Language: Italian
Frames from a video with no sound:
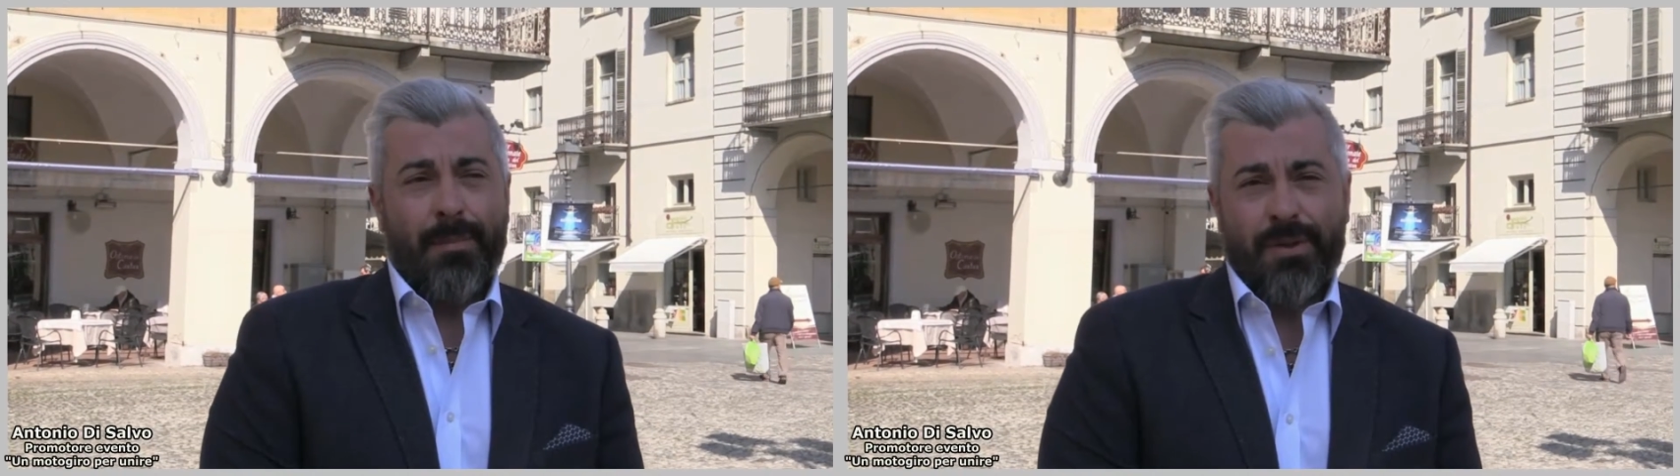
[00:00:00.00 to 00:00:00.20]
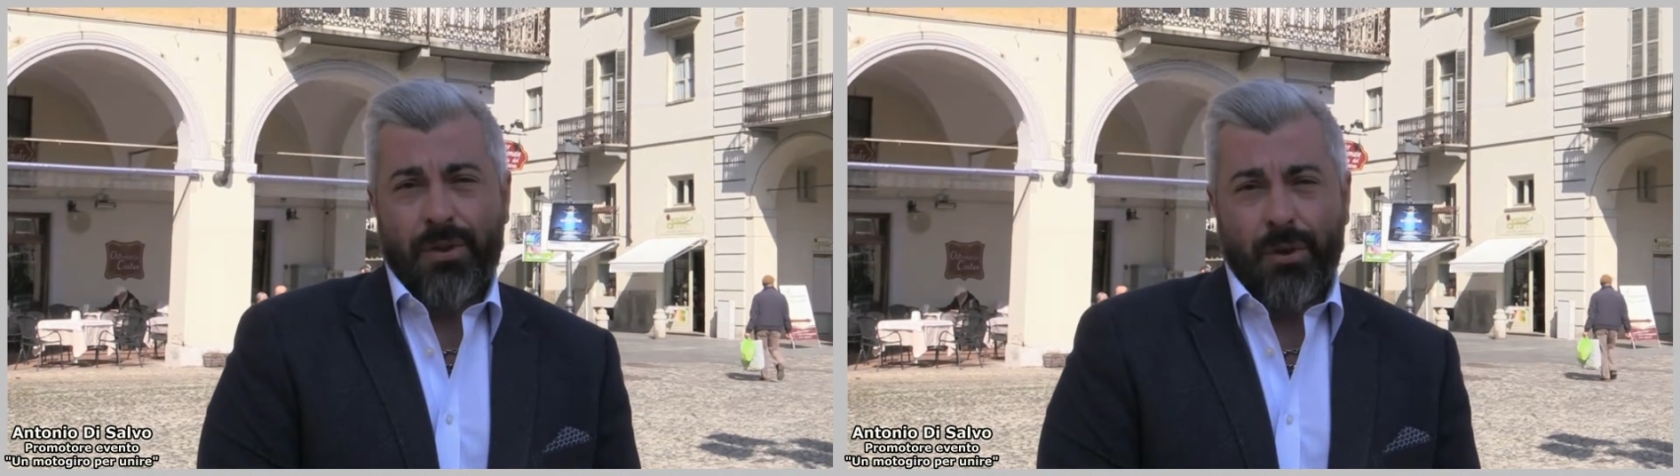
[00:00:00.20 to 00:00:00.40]

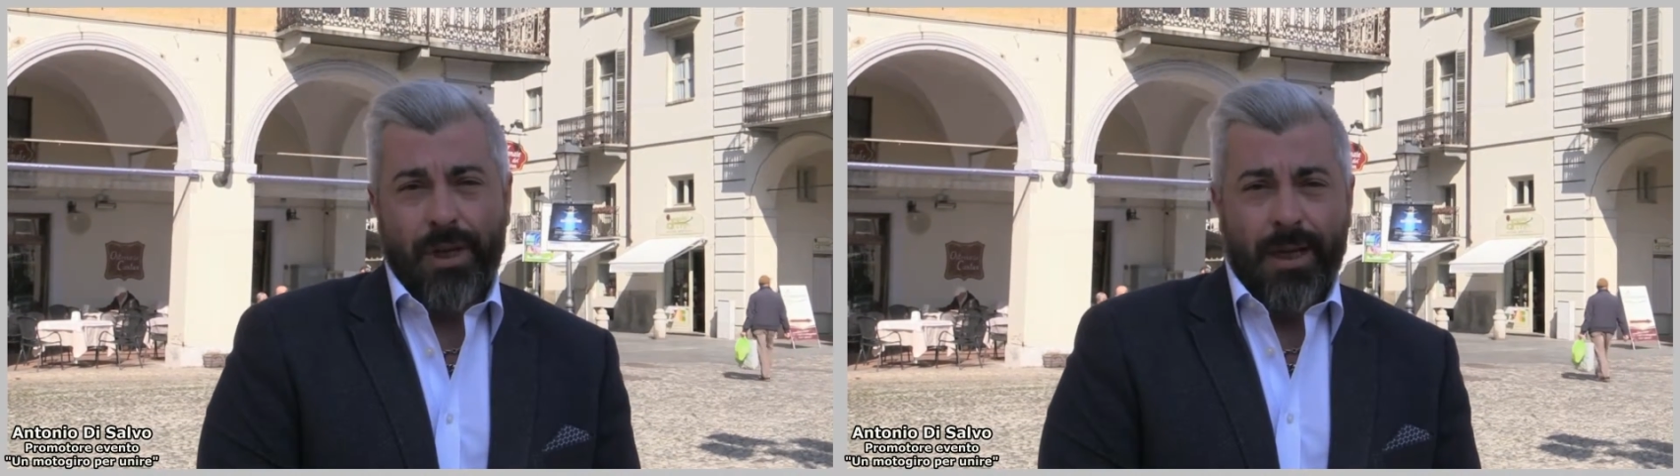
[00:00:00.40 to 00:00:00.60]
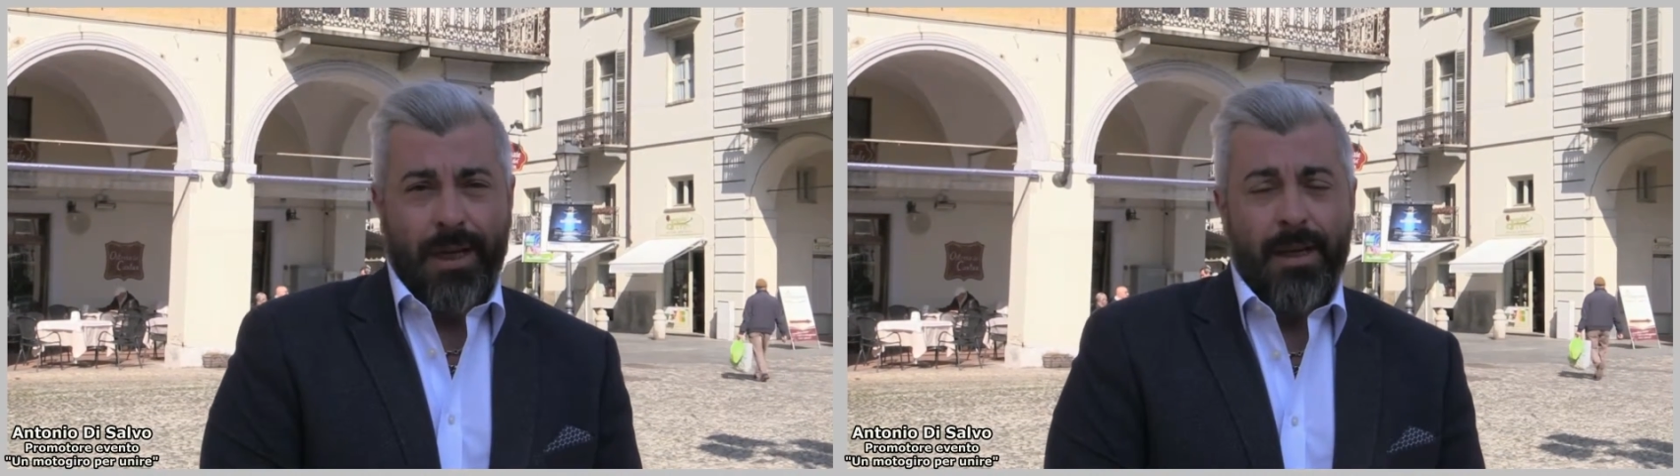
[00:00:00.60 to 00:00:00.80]

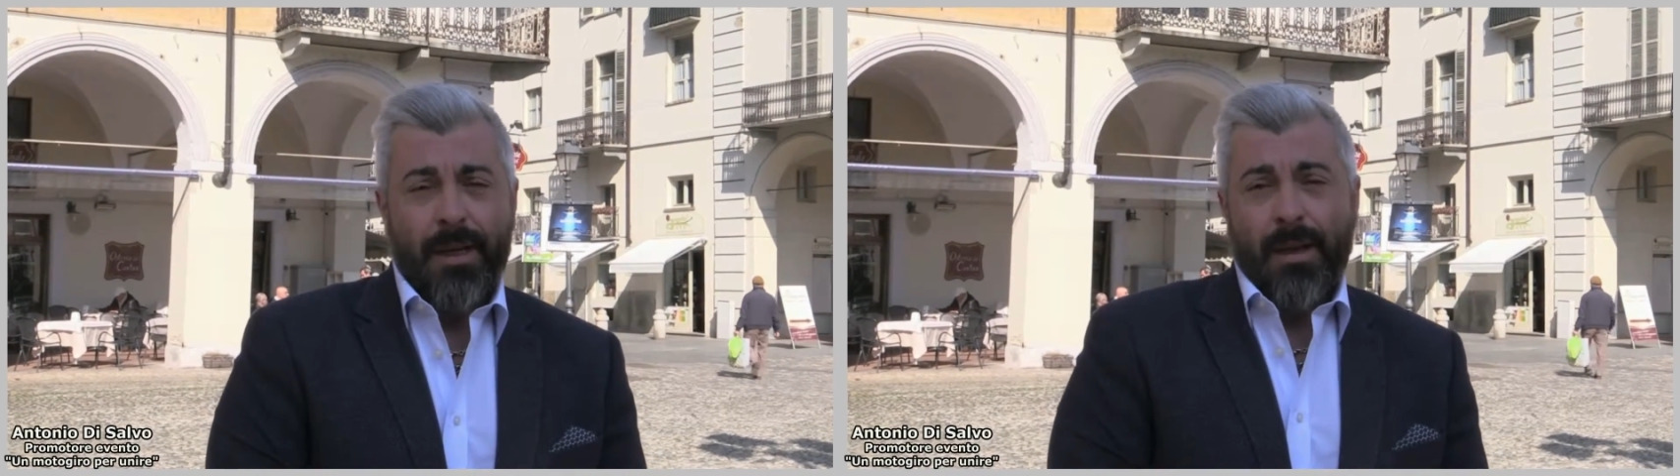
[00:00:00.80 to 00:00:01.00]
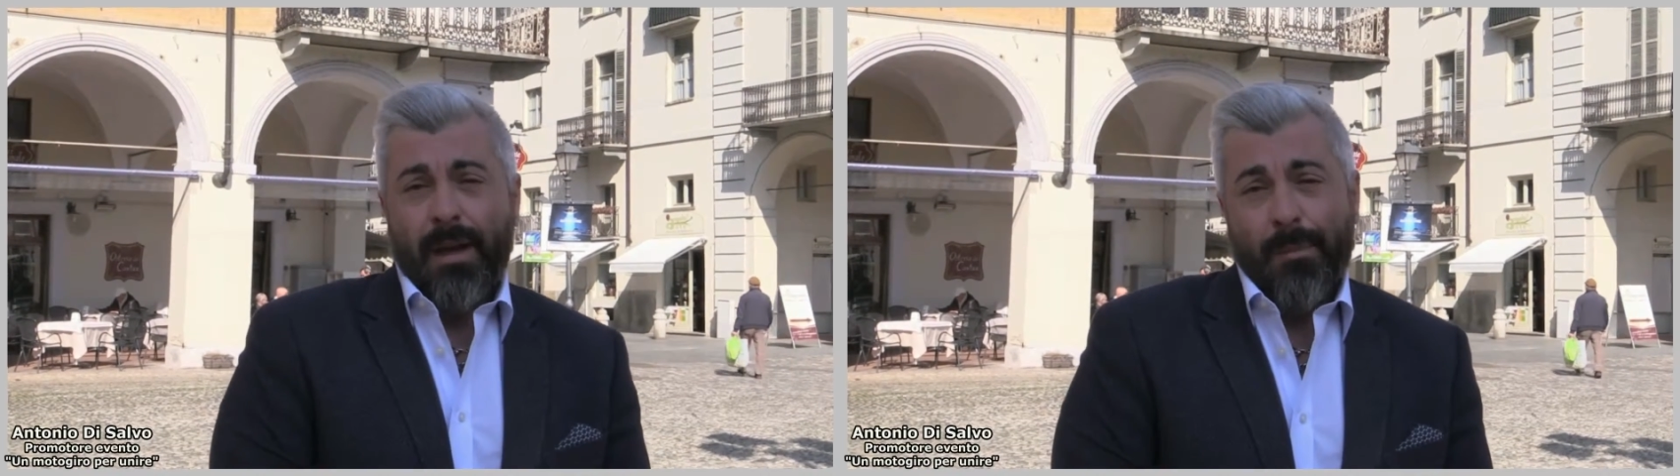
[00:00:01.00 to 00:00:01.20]
passione che è
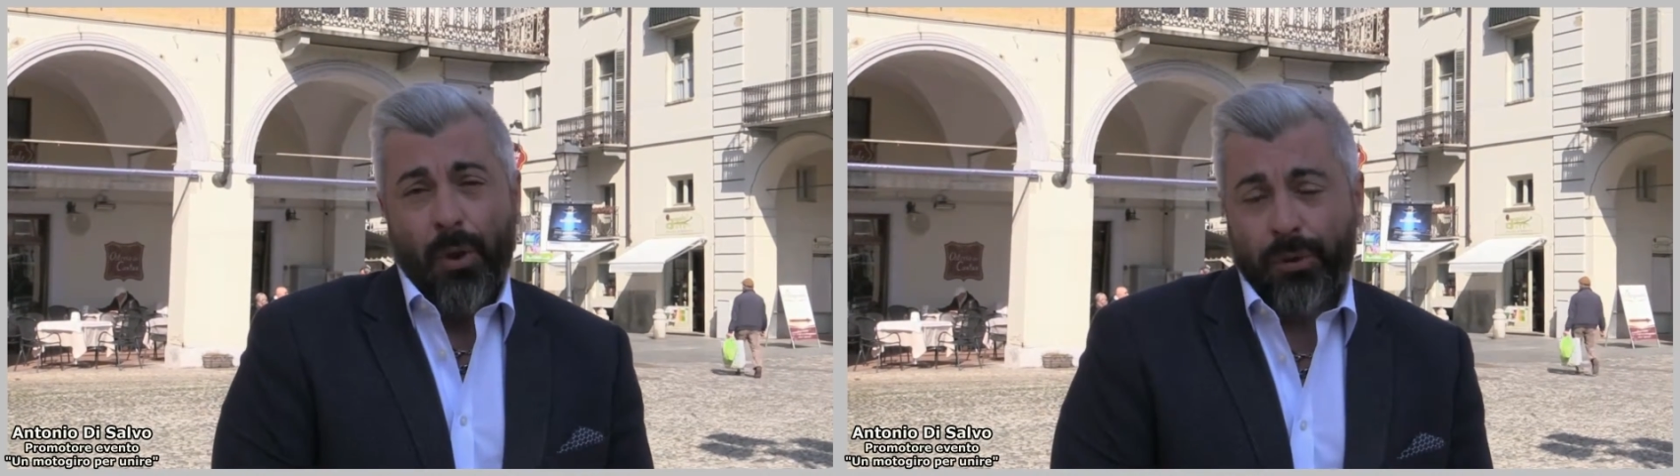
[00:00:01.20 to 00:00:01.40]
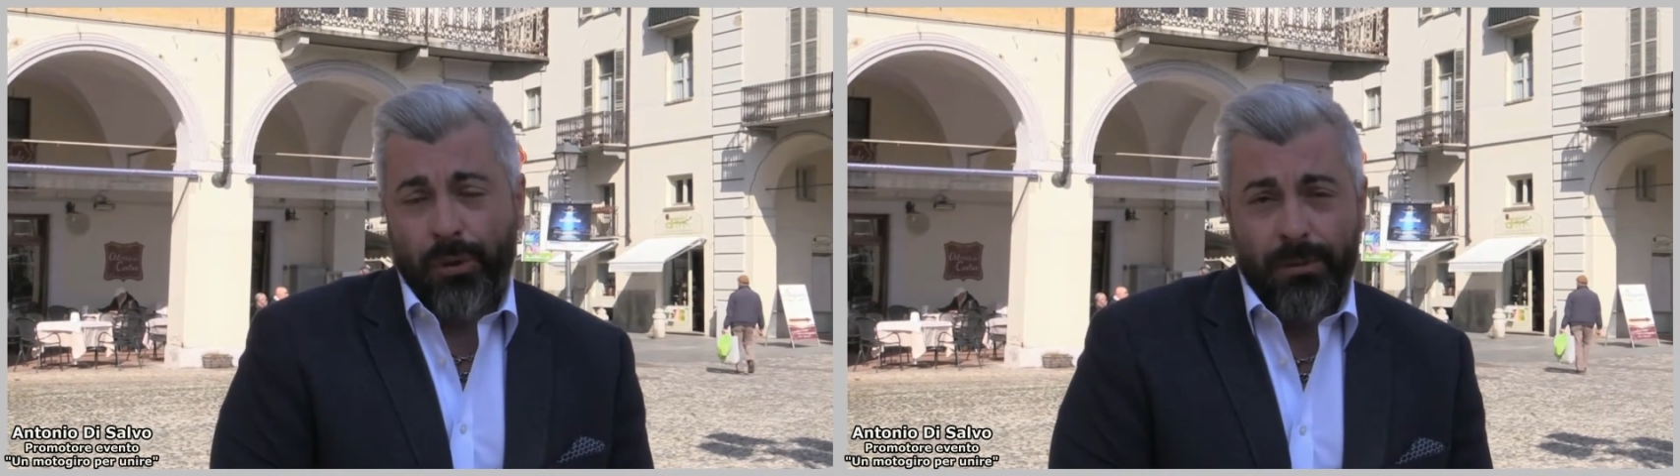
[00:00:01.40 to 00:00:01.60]
la
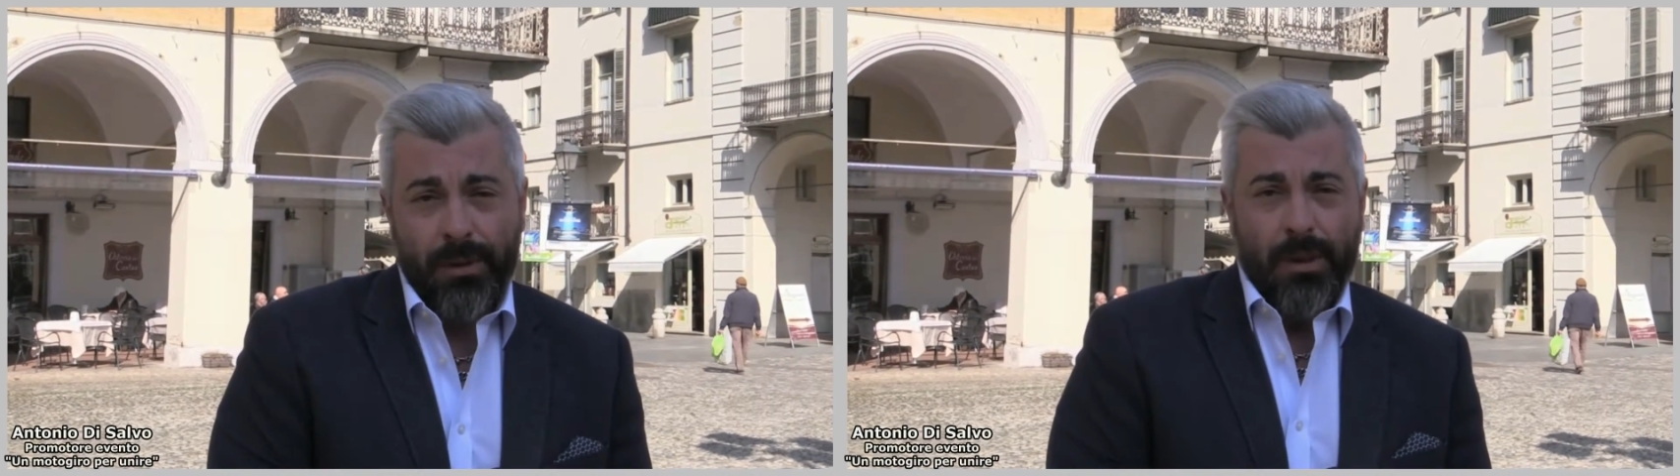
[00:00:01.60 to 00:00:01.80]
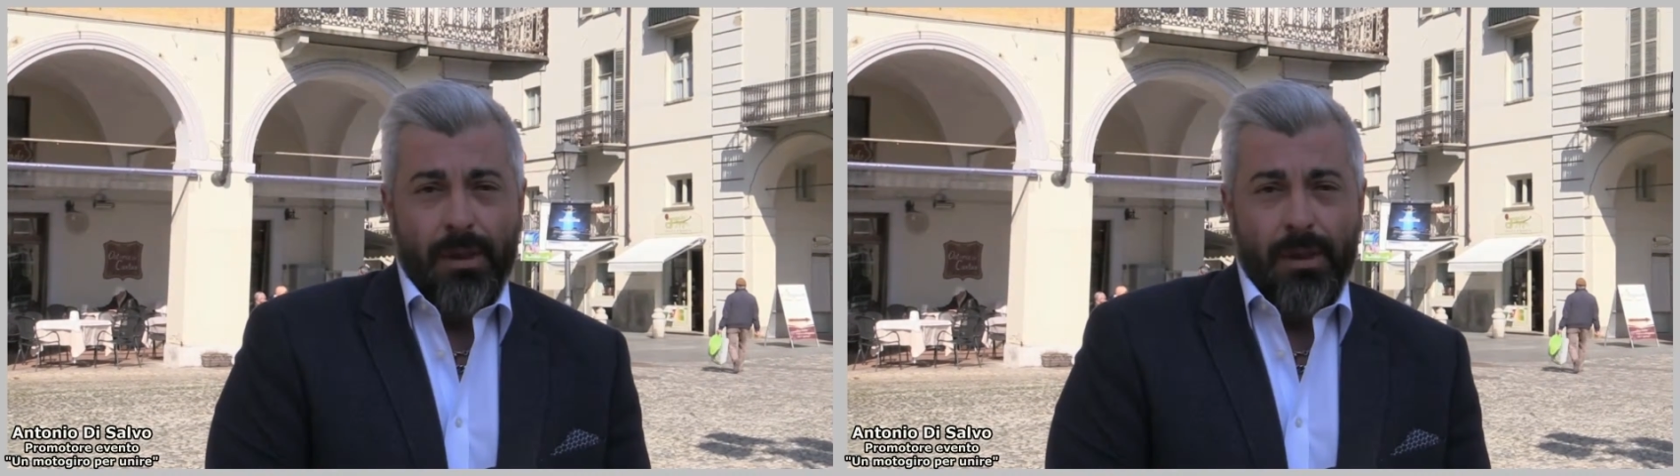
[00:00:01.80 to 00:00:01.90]
moto,